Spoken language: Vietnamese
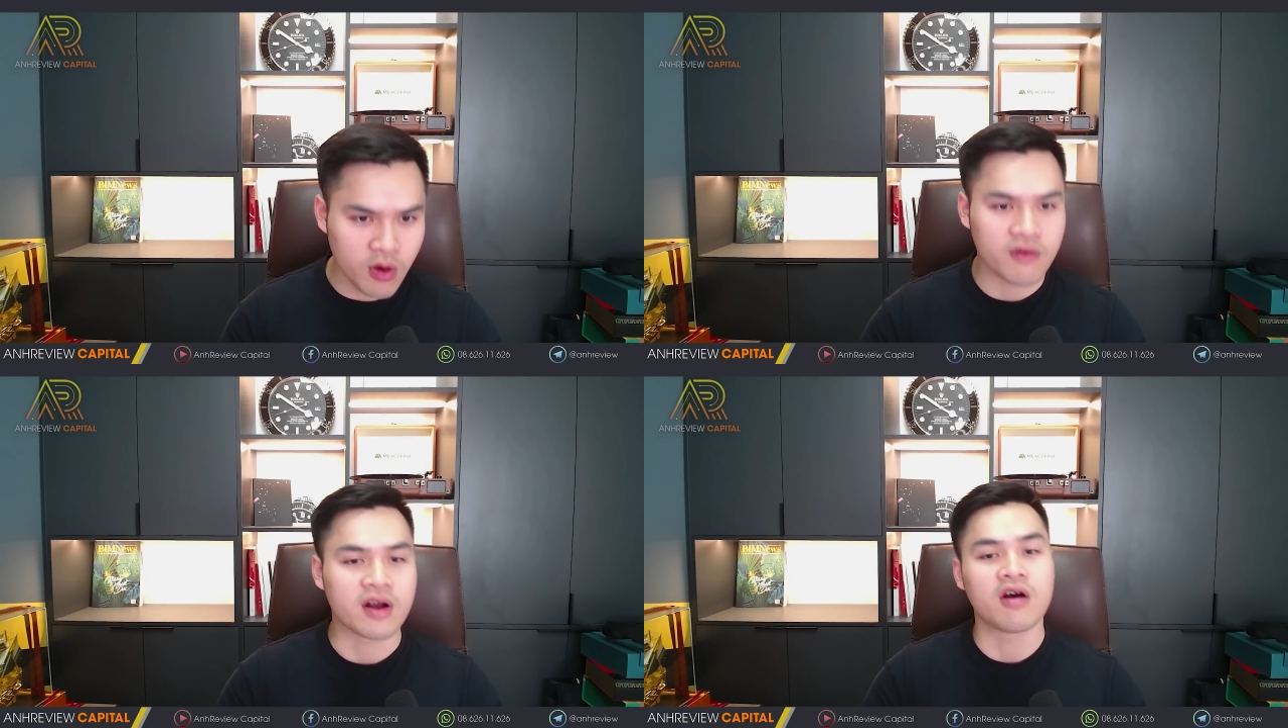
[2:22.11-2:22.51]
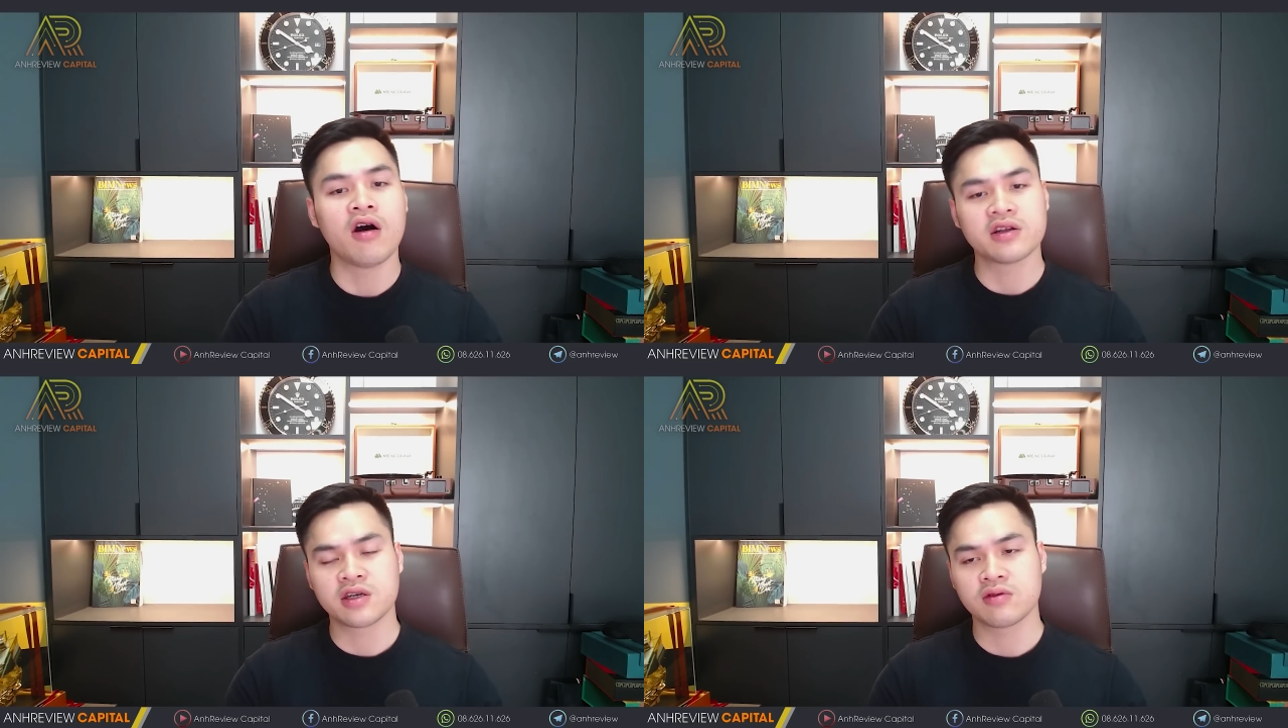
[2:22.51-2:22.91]
buộc phải
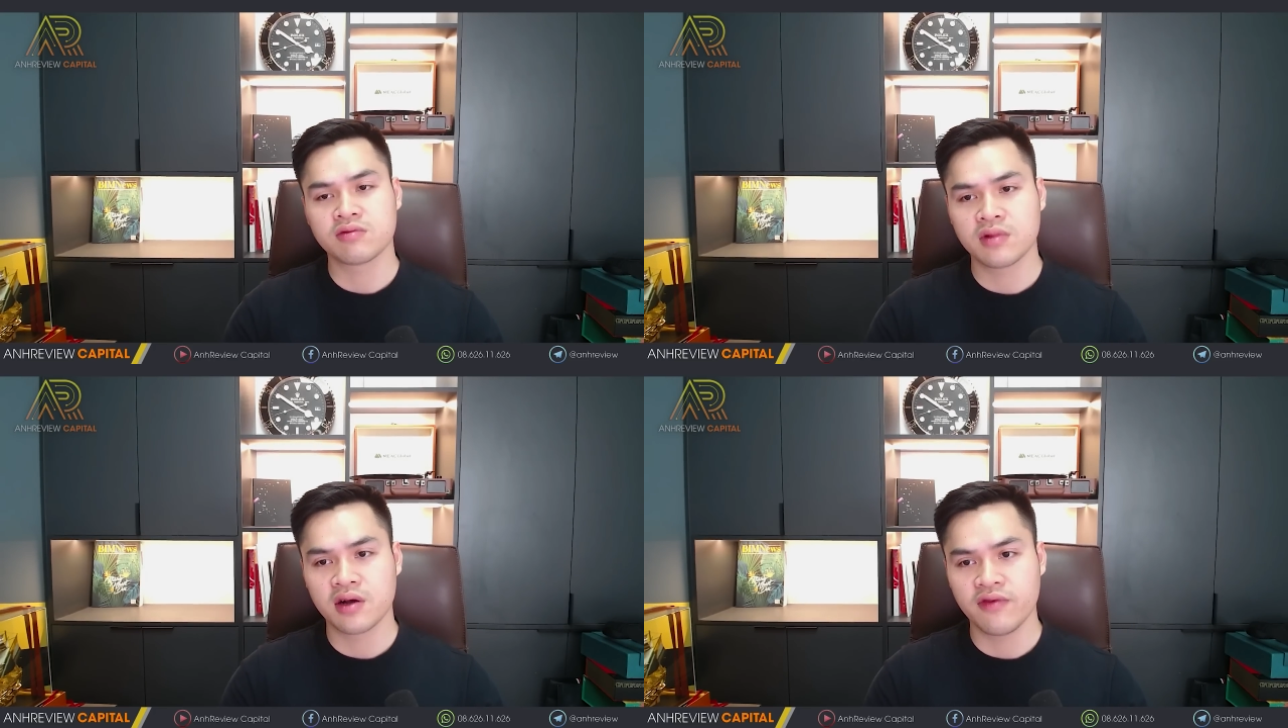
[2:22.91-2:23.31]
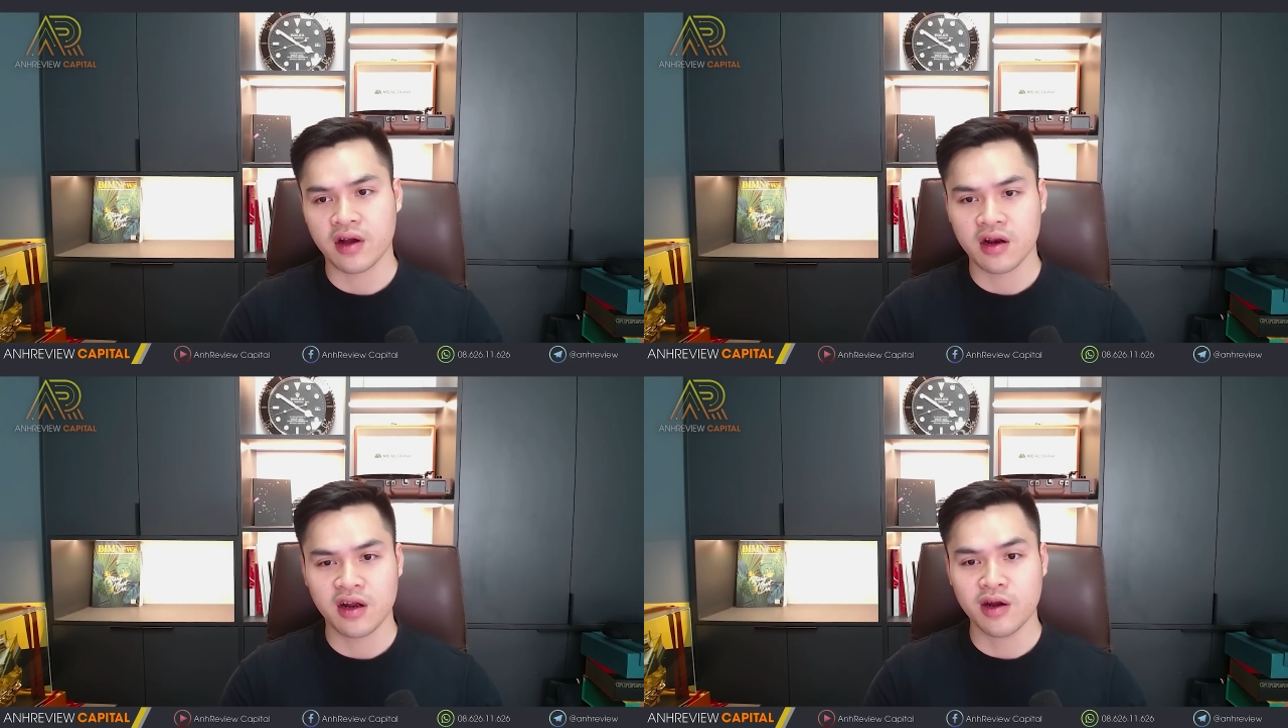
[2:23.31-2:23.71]
có trong
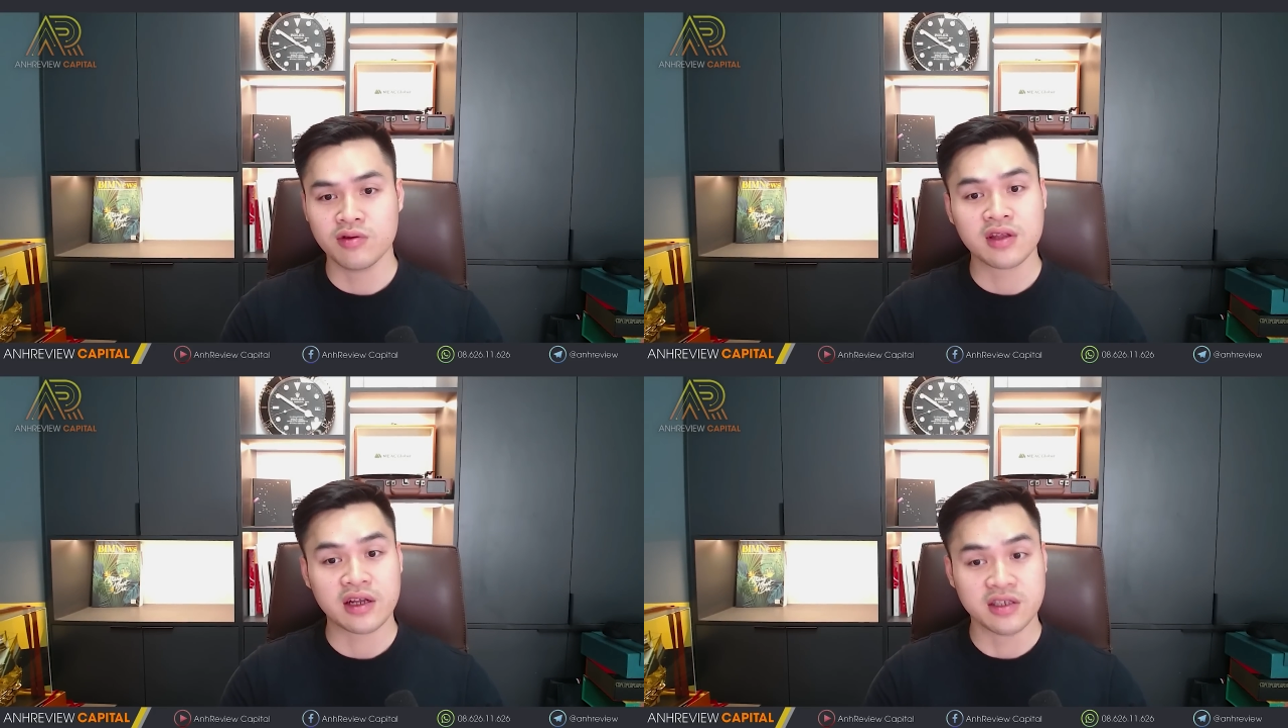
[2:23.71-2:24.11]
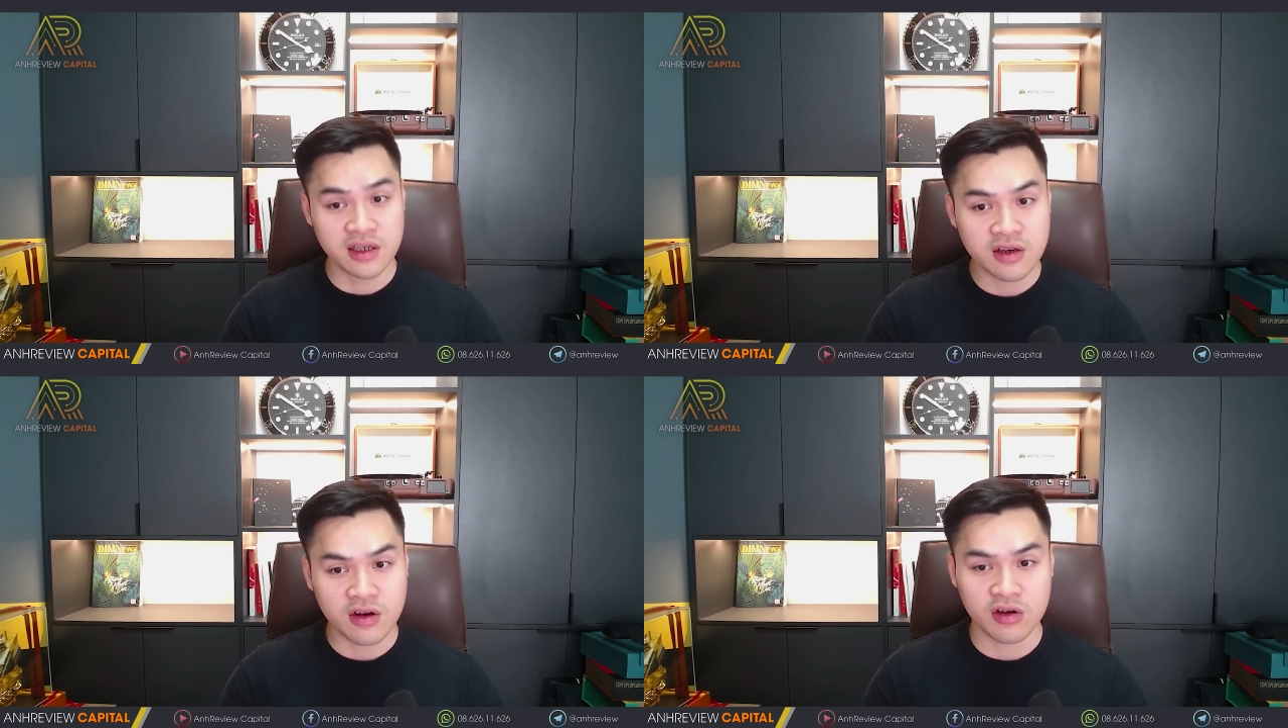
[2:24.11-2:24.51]
việc đầu tư tài
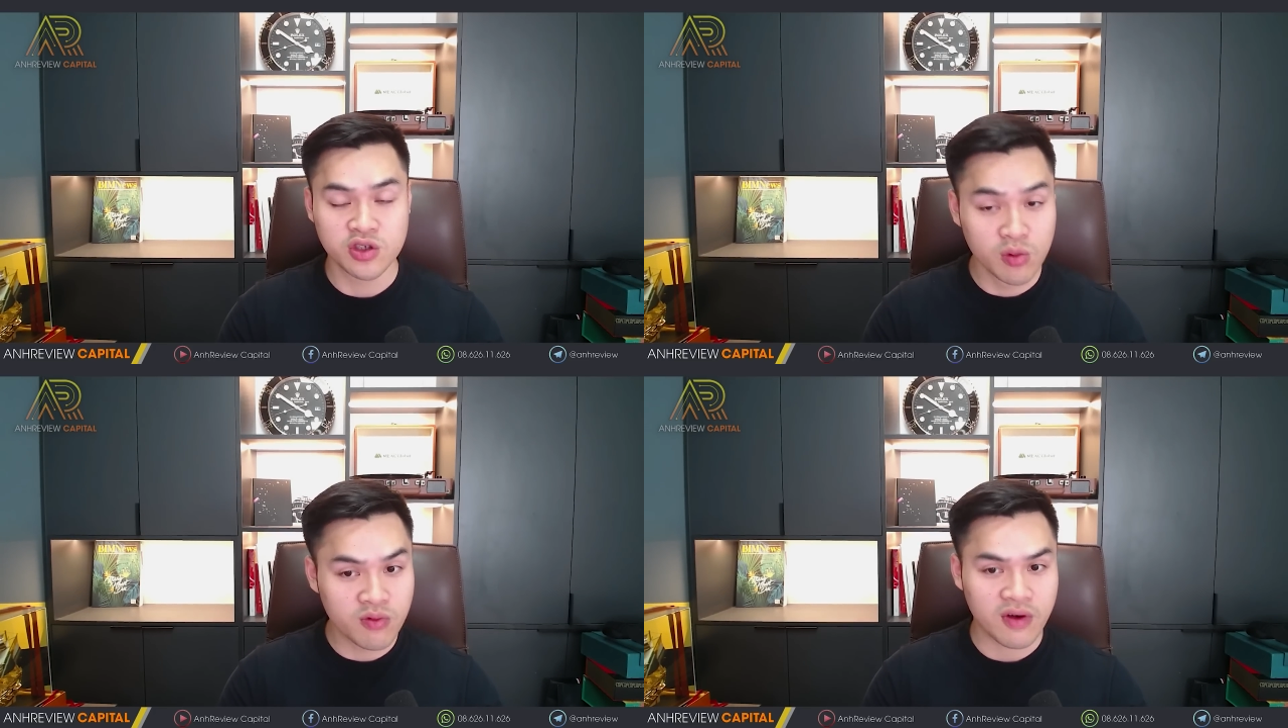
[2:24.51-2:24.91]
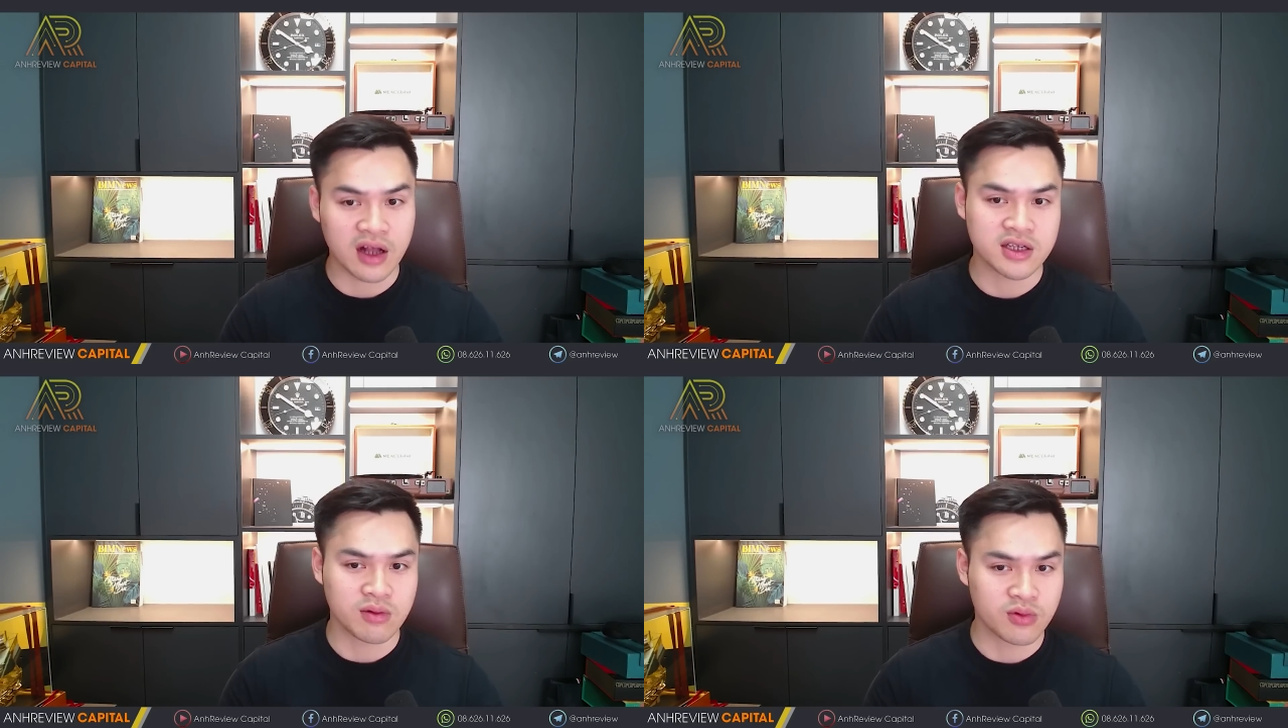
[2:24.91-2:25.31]
chính nói chung
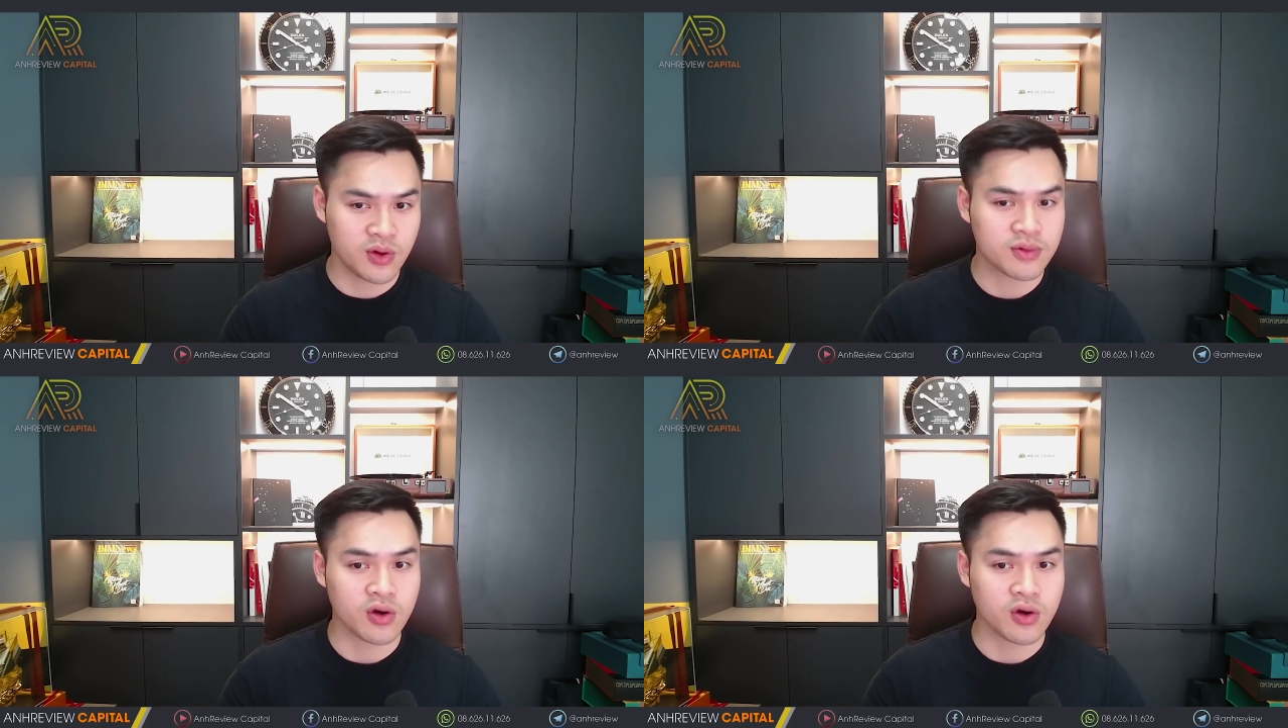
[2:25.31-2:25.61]
và trong crypto